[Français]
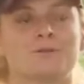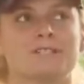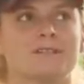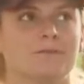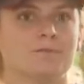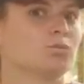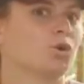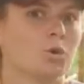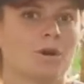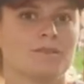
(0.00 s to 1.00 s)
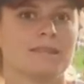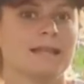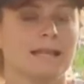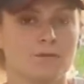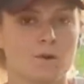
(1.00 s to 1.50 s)
j'ai trop envie
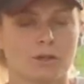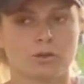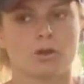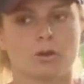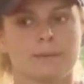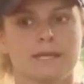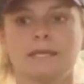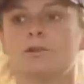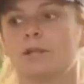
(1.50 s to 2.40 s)
d'aller les voir dans leur pays dans